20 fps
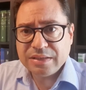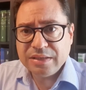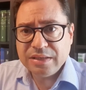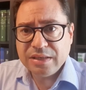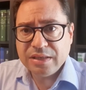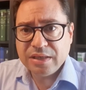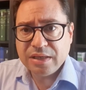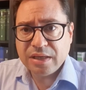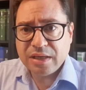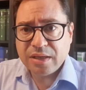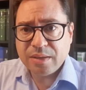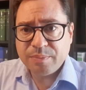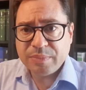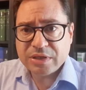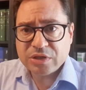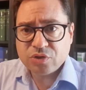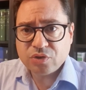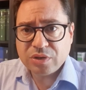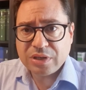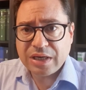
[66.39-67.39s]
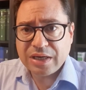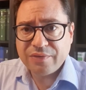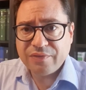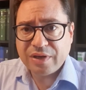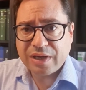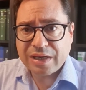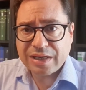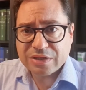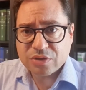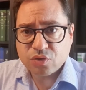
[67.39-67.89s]
il personale
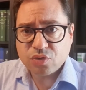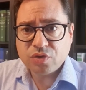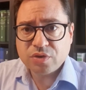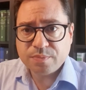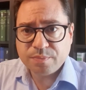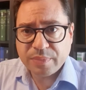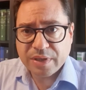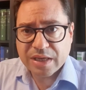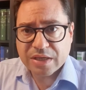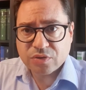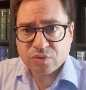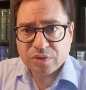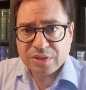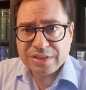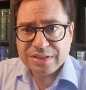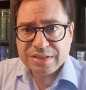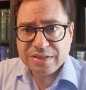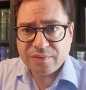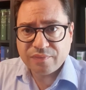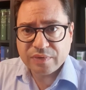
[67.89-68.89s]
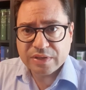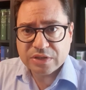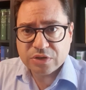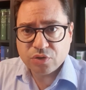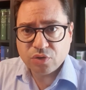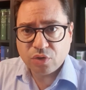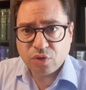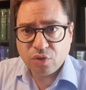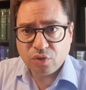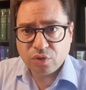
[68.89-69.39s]
verrà sospeso dal
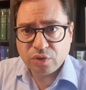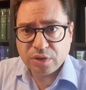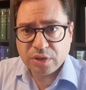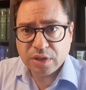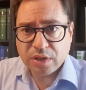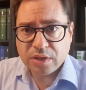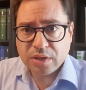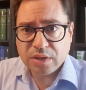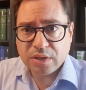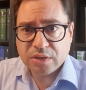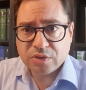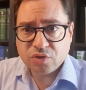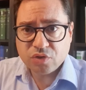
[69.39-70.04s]
servizio con eh,